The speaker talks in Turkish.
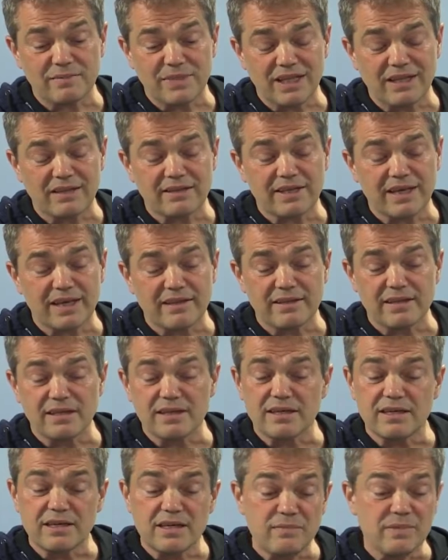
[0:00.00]
millet
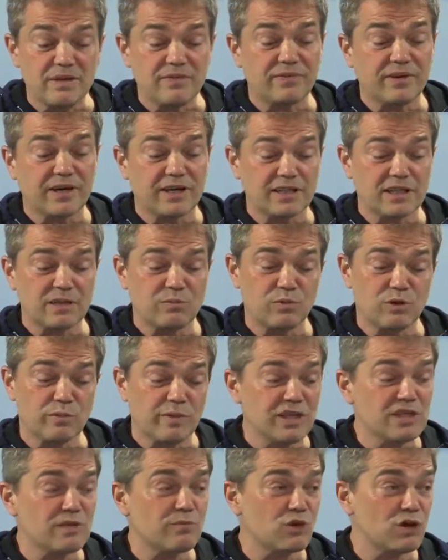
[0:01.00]
kendini iyi mi ifade etmiyor?
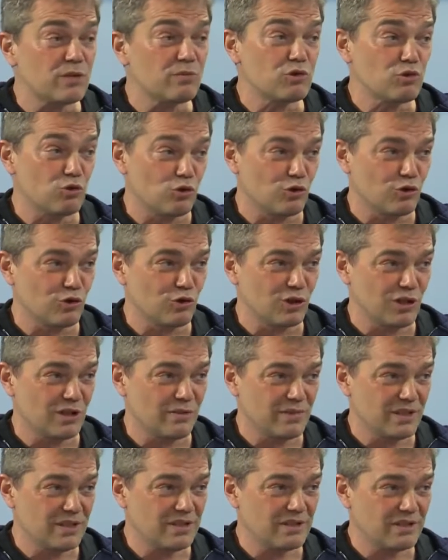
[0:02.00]
Bence böyle bir sorun
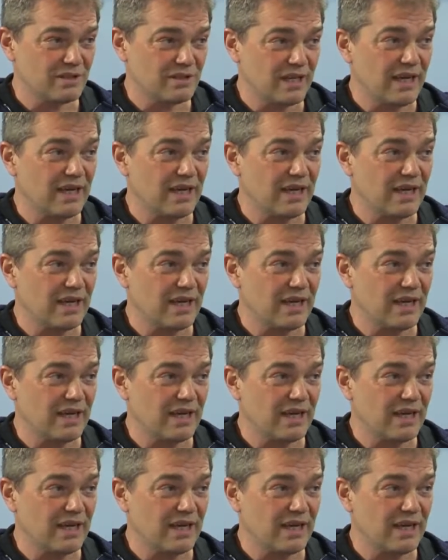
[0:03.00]
olabilir.